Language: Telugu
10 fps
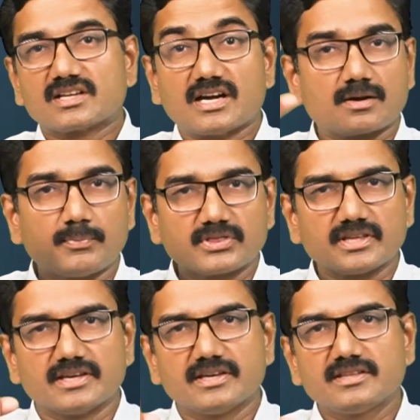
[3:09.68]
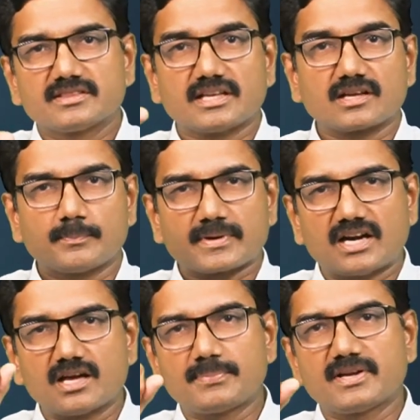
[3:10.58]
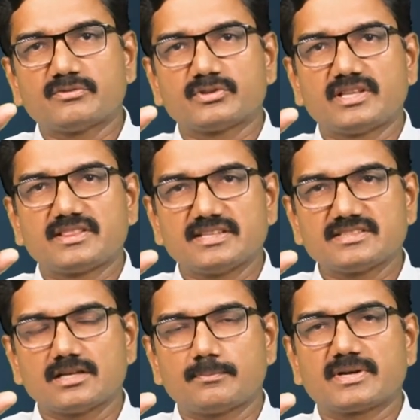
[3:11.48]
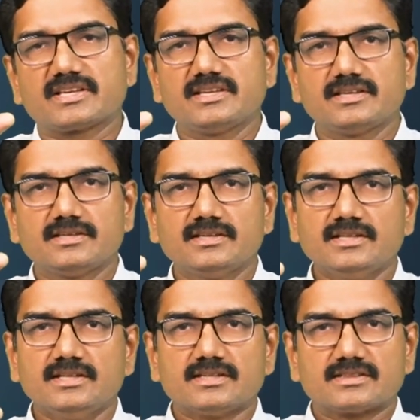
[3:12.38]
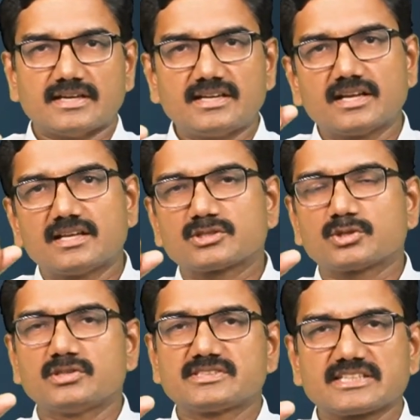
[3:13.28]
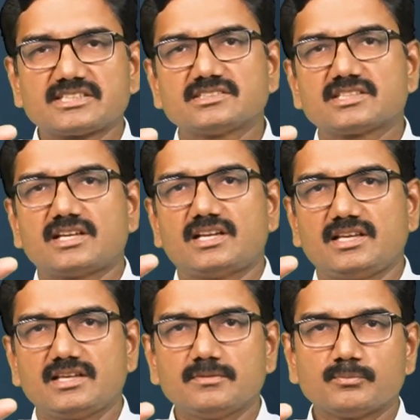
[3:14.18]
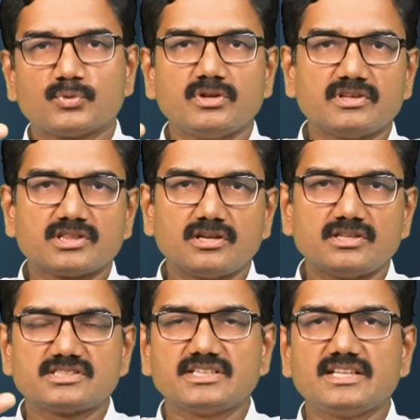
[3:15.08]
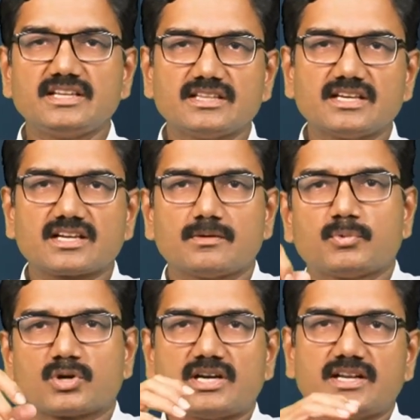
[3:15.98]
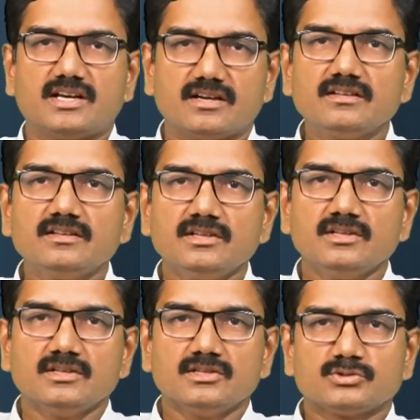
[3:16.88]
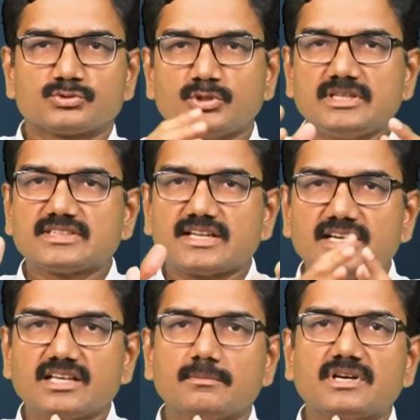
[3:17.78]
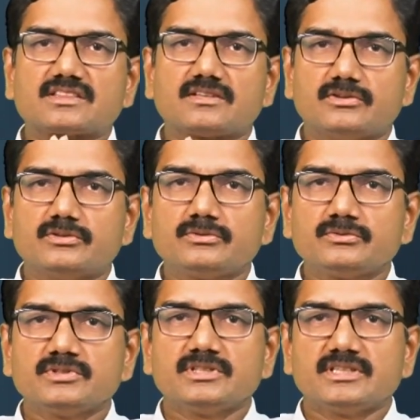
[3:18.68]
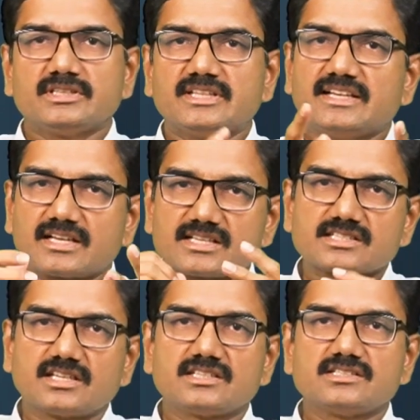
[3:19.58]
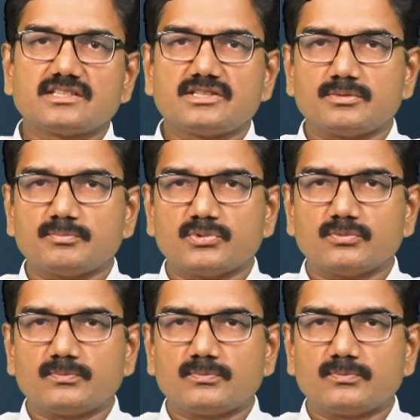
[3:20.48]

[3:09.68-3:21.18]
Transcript: కాకపోతే తనకు ప్రాణాపాయం ఉందని తెలిసినప్పటికీ తండ్రి హంతకులను శిక్షించాలని పులివెందుల నుంచి ఢిల్లీ దాకా పోరాడిన సునీతారెడ్డికి మాత్రం ఇది నిరాశ కలిగించే తీర్పు